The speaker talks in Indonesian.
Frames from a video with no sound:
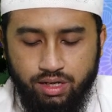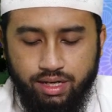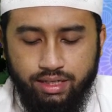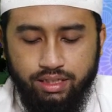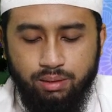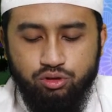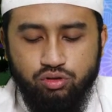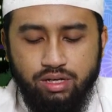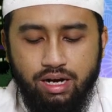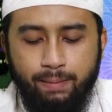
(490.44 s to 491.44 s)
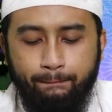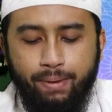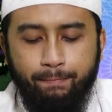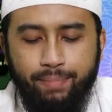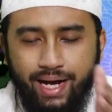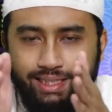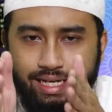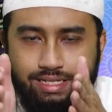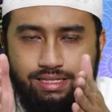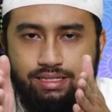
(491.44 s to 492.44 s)
Kata Nabi SAW
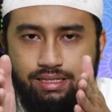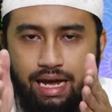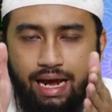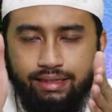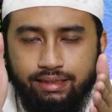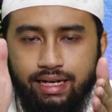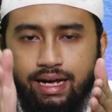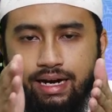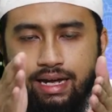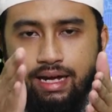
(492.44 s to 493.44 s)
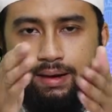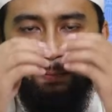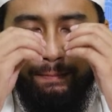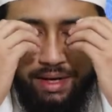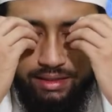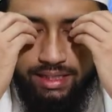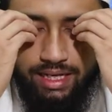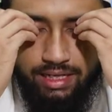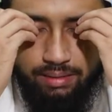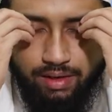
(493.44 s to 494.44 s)
pembatas antara
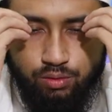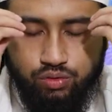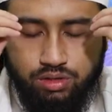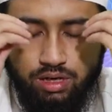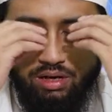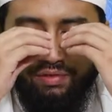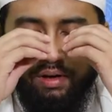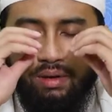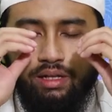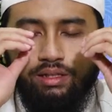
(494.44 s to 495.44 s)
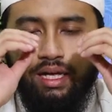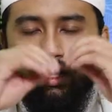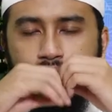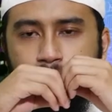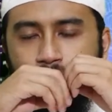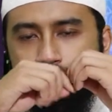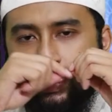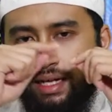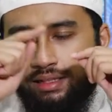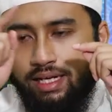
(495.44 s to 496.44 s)
matanya manusia eh, antara
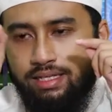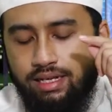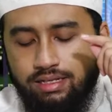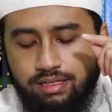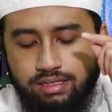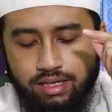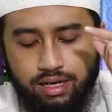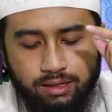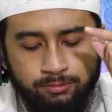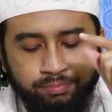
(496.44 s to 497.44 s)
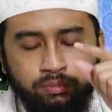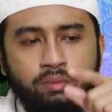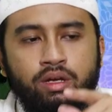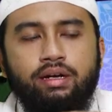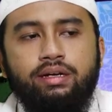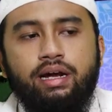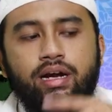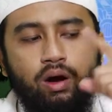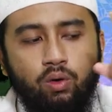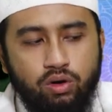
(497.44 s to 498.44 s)
penglihatannya jin
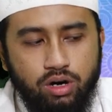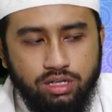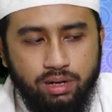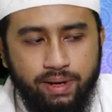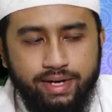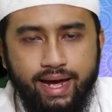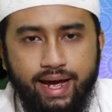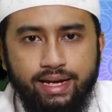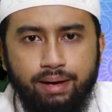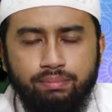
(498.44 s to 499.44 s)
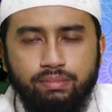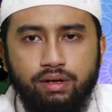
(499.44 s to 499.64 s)
dan auratnya Bani Adam